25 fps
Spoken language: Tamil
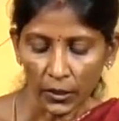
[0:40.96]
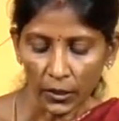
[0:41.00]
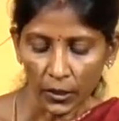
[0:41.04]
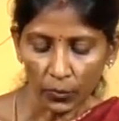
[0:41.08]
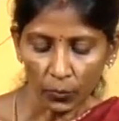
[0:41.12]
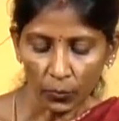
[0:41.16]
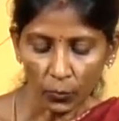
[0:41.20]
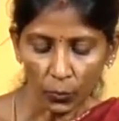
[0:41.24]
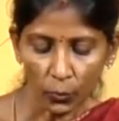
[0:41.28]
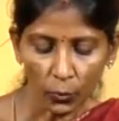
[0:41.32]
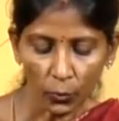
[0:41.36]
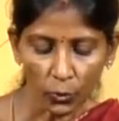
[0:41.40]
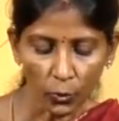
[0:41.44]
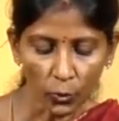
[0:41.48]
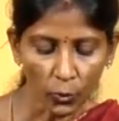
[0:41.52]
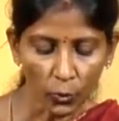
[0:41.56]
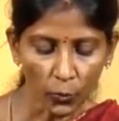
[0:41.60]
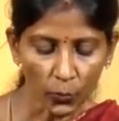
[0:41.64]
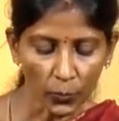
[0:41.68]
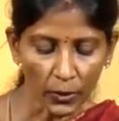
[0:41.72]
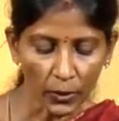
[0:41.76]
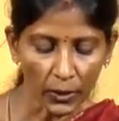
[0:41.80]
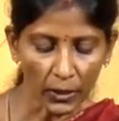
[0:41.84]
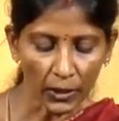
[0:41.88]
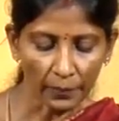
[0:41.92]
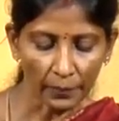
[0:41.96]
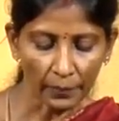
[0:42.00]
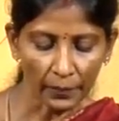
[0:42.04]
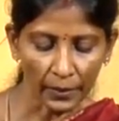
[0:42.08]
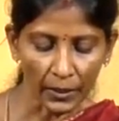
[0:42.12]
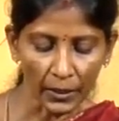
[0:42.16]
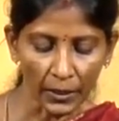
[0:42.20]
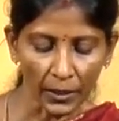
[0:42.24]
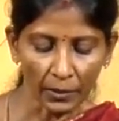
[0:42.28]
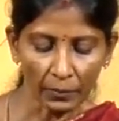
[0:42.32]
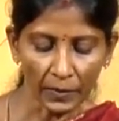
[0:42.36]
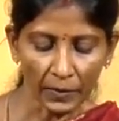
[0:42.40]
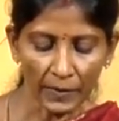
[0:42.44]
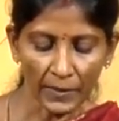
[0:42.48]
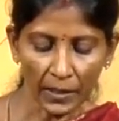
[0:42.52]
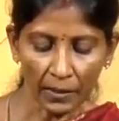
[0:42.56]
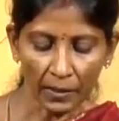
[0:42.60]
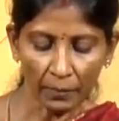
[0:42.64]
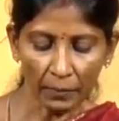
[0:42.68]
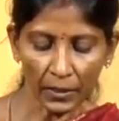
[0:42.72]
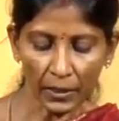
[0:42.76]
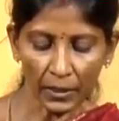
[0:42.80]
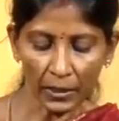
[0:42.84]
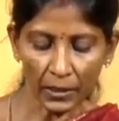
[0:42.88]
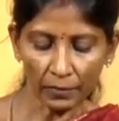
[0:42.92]
இந்த மூன்று உப்புக்களையுமே நம்ம
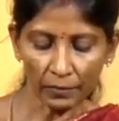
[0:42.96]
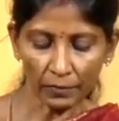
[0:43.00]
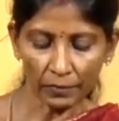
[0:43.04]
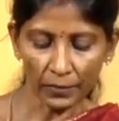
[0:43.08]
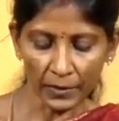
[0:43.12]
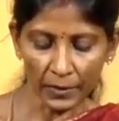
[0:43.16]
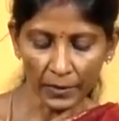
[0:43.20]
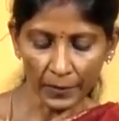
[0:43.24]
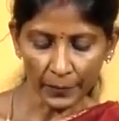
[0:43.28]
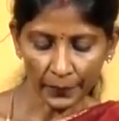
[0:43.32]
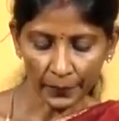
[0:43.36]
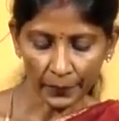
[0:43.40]
சம அளவு